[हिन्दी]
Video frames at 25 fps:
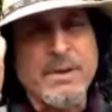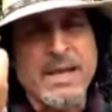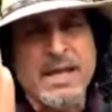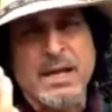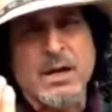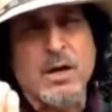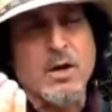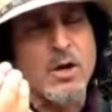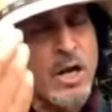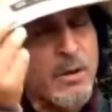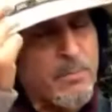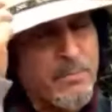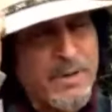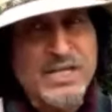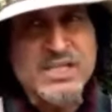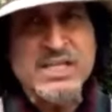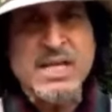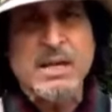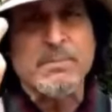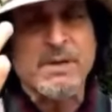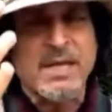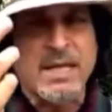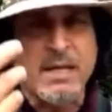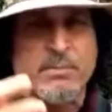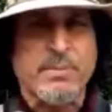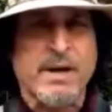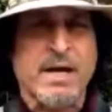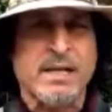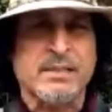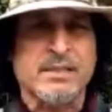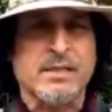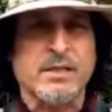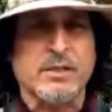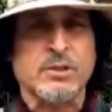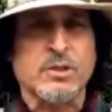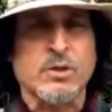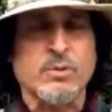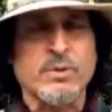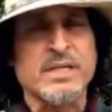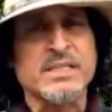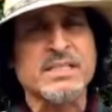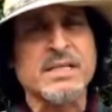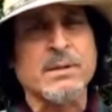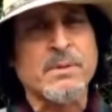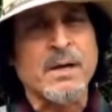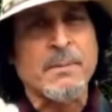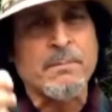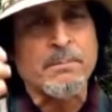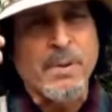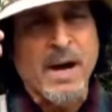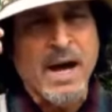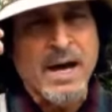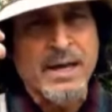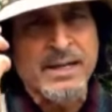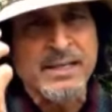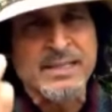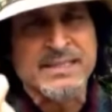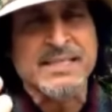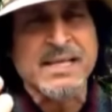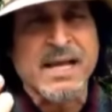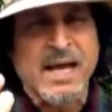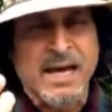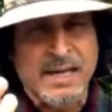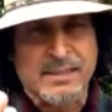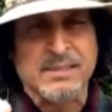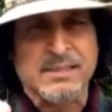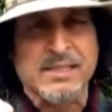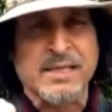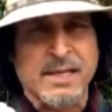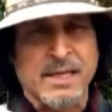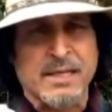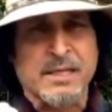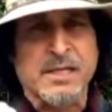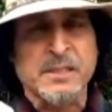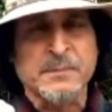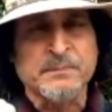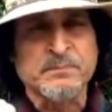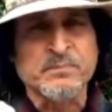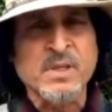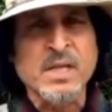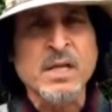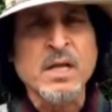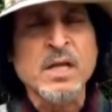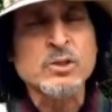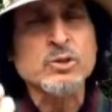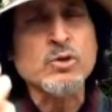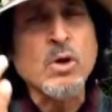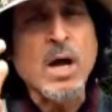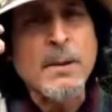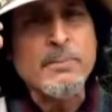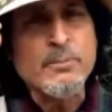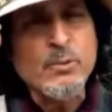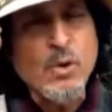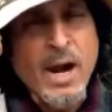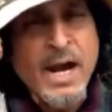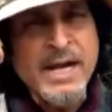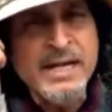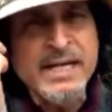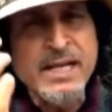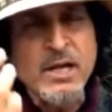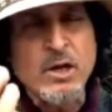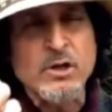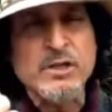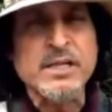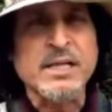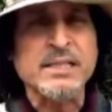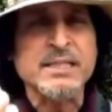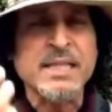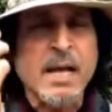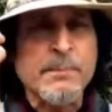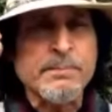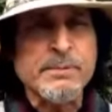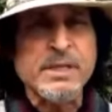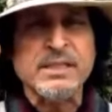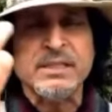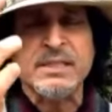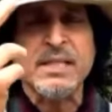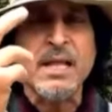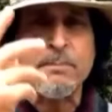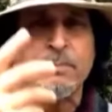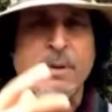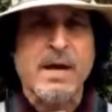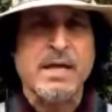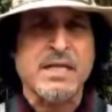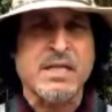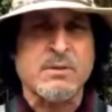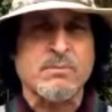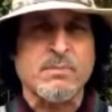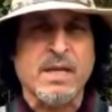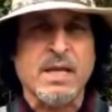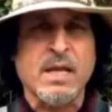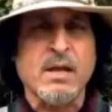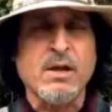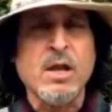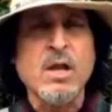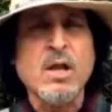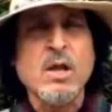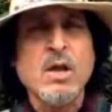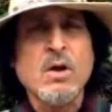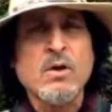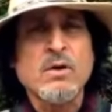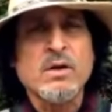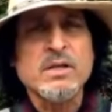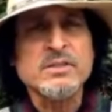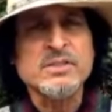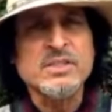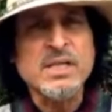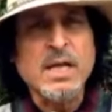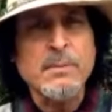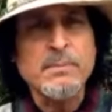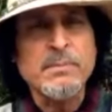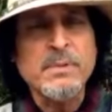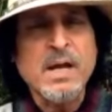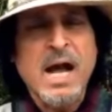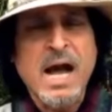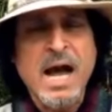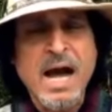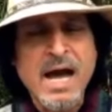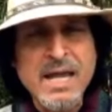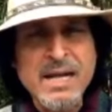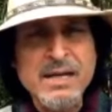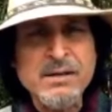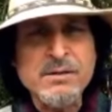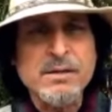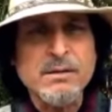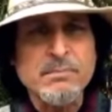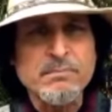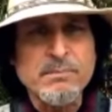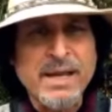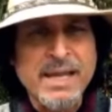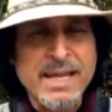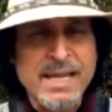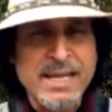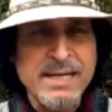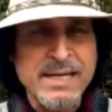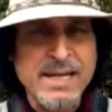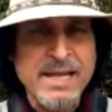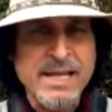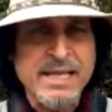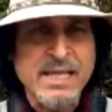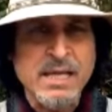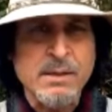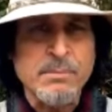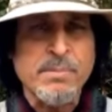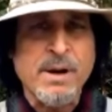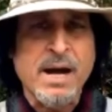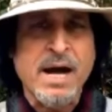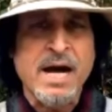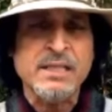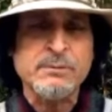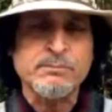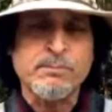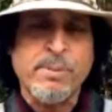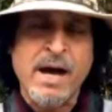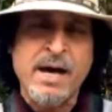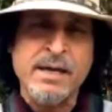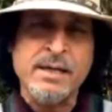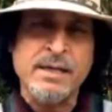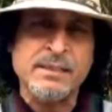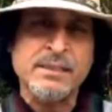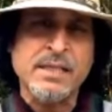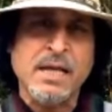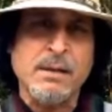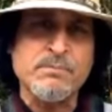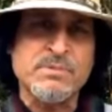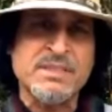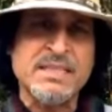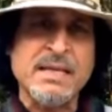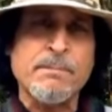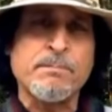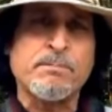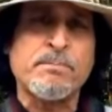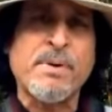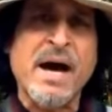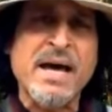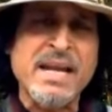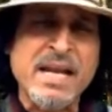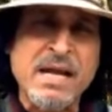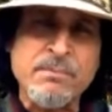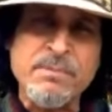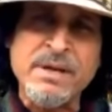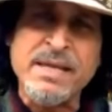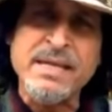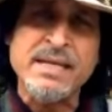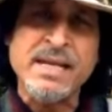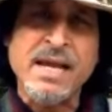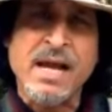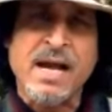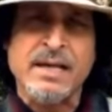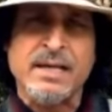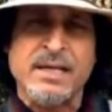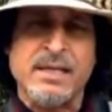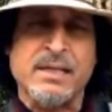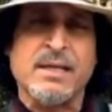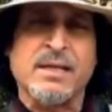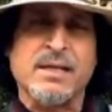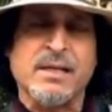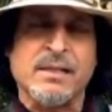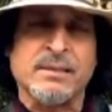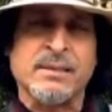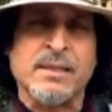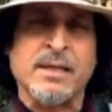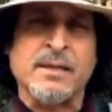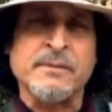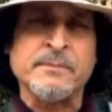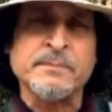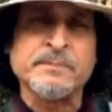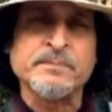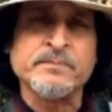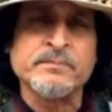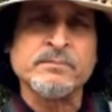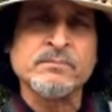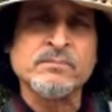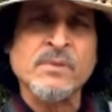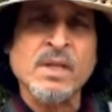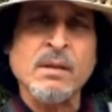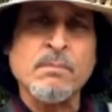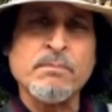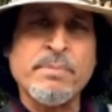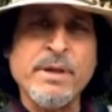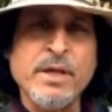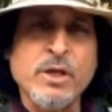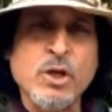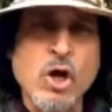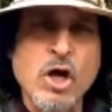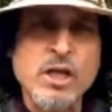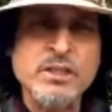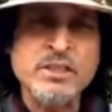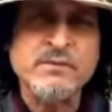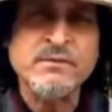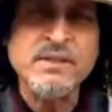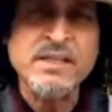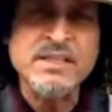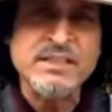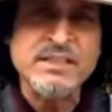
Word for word: मैं और हमेशा मैं ये बात करता हूँ कि जब आप भारत से हारते हैं ना तो आपको आइडिया हो जाता है आप कितने पानी में जब हर महीने के बाद भारत हमसे बारह महीने आगे निकलता है बिकॉज ऑफ द